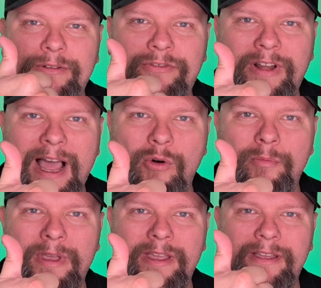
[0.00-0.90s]

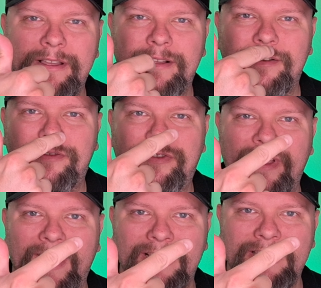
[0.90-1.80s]
Pflaume,
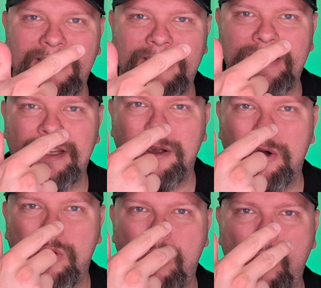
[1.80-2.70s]
Pfirsicht,
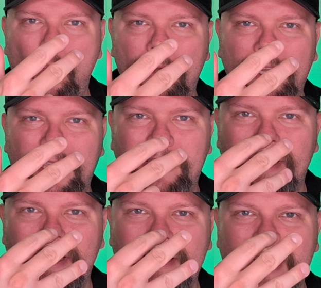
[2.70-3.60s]

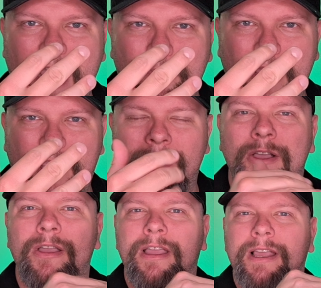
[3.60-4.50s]
Honig, Tabak,
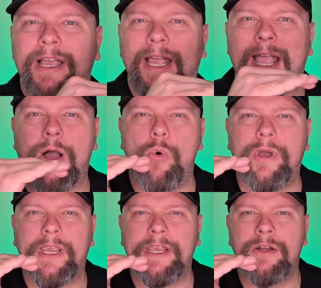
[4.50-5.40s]

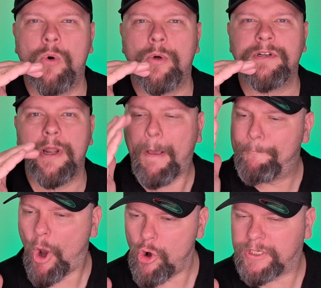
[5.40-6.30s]
rauchige Noten.
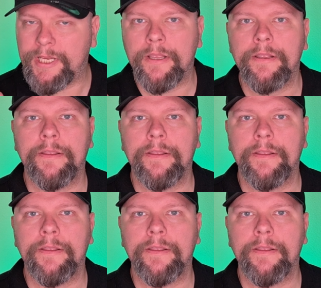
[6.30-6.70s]
Punkt.